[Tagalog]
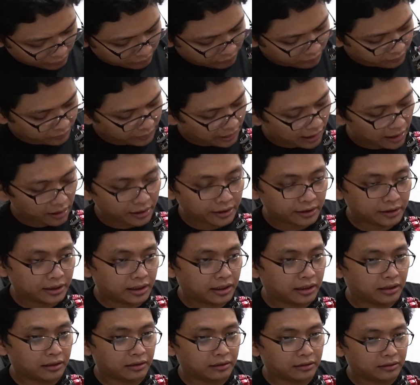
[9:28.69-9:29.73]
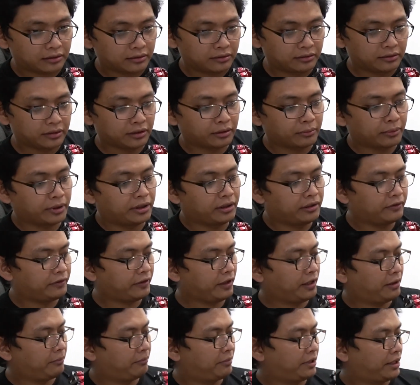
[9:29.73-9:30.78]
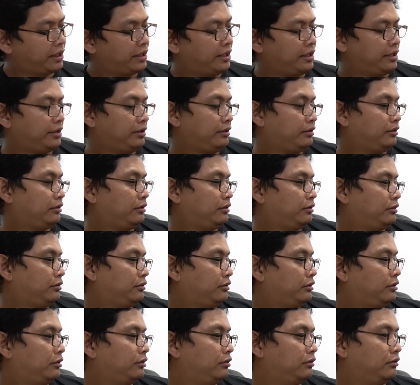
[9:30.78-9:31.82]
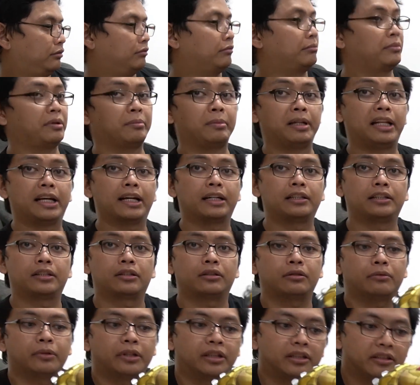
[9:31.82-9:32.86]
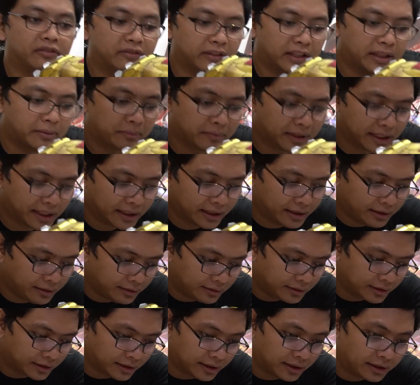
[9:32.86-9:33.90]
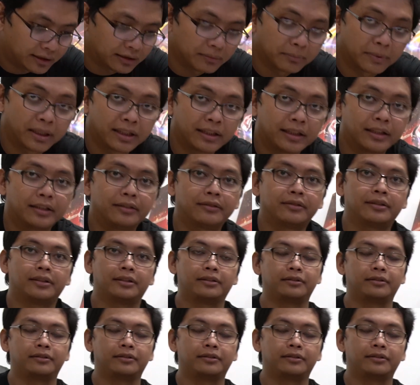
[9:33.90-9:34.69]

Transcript: Kung sa akin ha, ah, sa 25k, kung bibili ka nito 25k, hindi natin malayo.